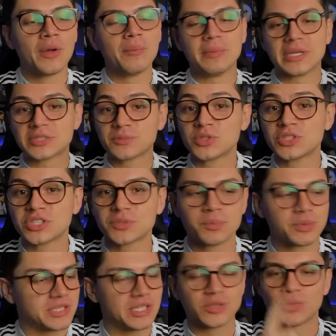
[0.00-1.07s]
mesmo
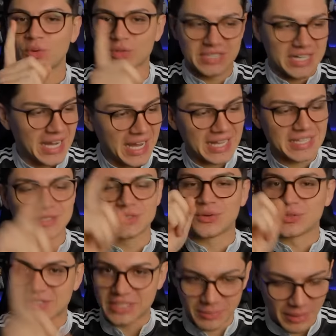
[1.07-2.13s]
disputando contra Haaland,
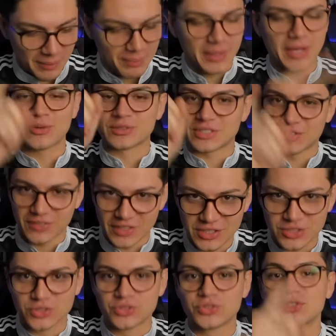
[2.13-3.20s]
contra Mbappé, contra
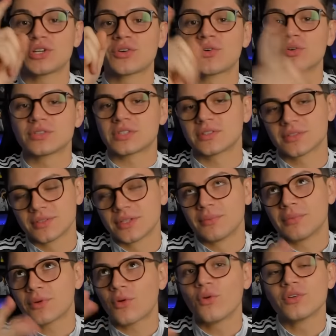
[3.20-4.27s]
Vinícius Júnior, contra
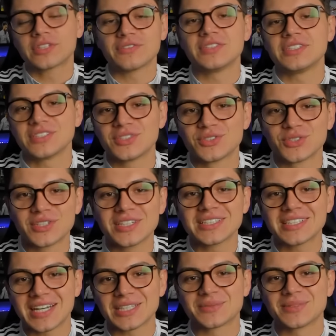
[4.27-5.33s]
contra Vinícius Júnior,
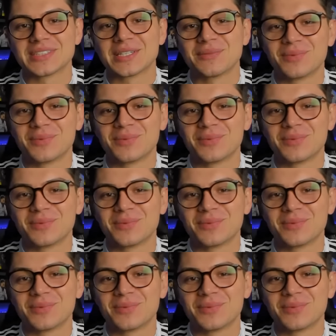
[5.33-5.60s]
entre aspas, né?